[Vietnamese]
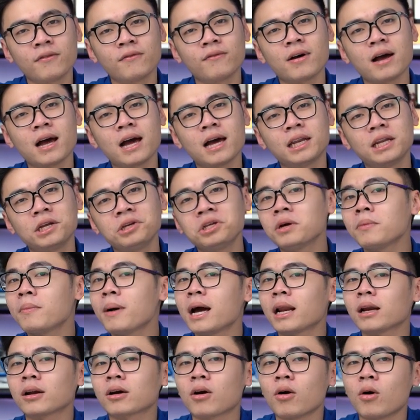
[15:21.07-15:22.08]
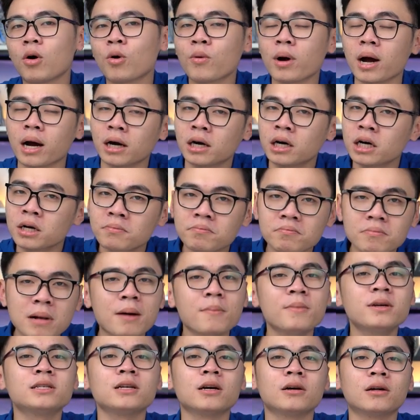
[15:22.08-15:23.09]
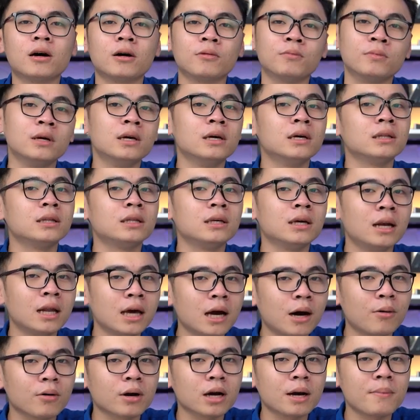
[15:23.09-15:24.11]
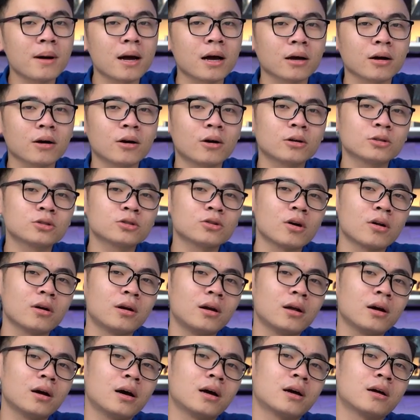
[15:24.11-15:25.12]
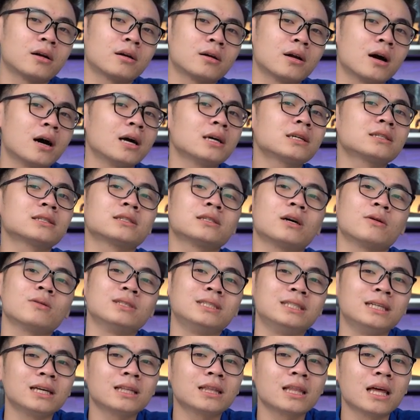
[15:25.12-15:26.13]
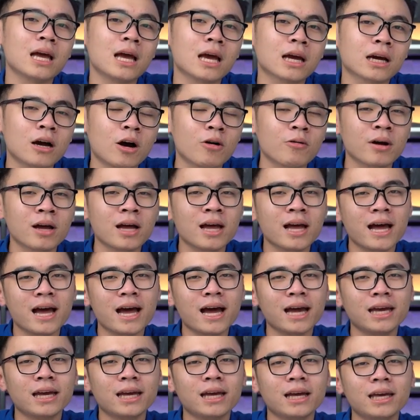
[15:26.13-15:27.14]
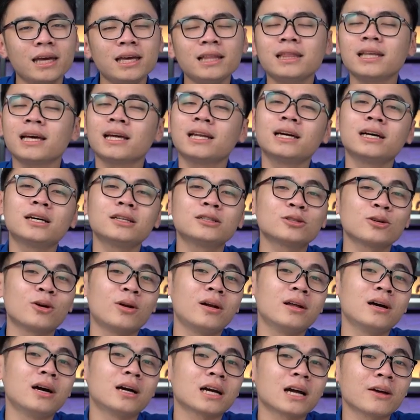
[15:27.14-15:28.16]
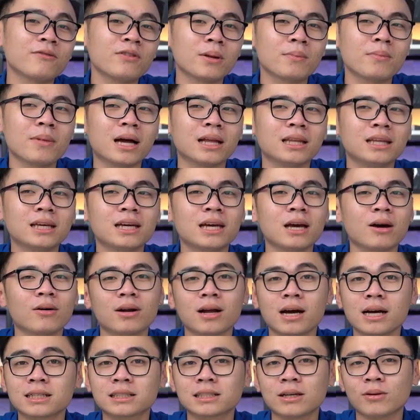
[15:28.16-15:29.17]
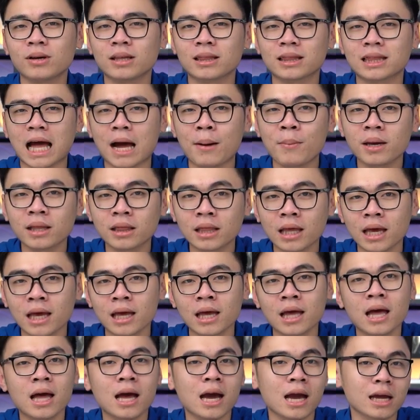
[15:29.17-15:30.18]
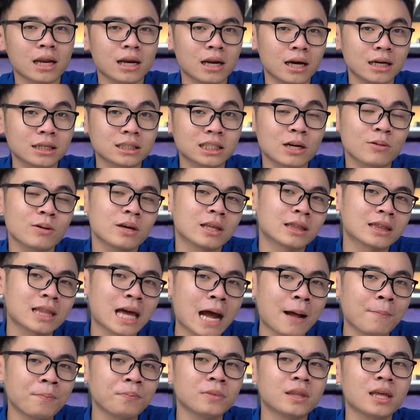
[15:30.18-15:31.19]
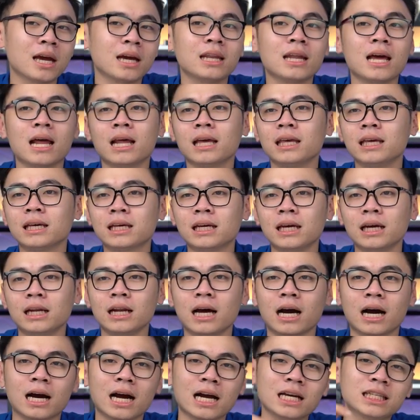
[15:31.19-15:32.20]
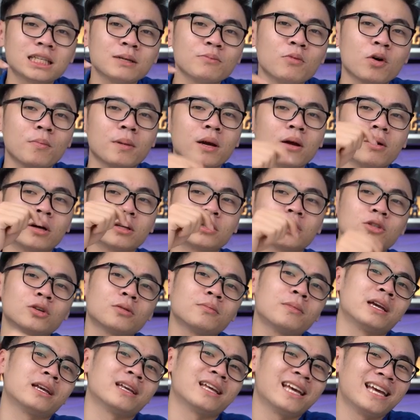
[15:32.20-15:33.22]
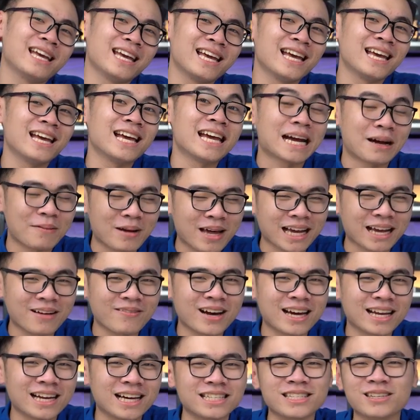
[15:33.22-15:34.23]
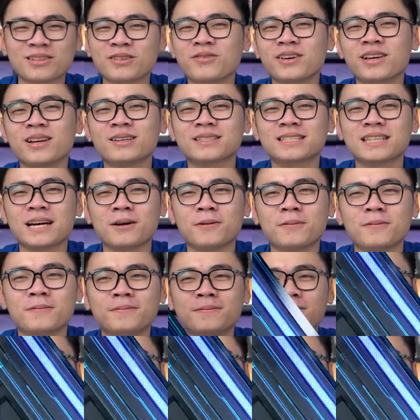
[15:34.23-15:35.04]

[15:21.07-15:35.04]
Và nếu như bạn có khoảng hơn ba mươi triệu đồng thì liệu các bạn có chọn lựa R X sáu chín không không X T hay không, hay ít tiền hơn chọn lựa các phiên bản như kiểu R X sáu tám không không X T hay R X sáu tám không không, thì hãy để lại ý kiến ở ngay dưới mục bình luận cho chúng mình. Hẹn gặp lại các bạn ở trong những video sau.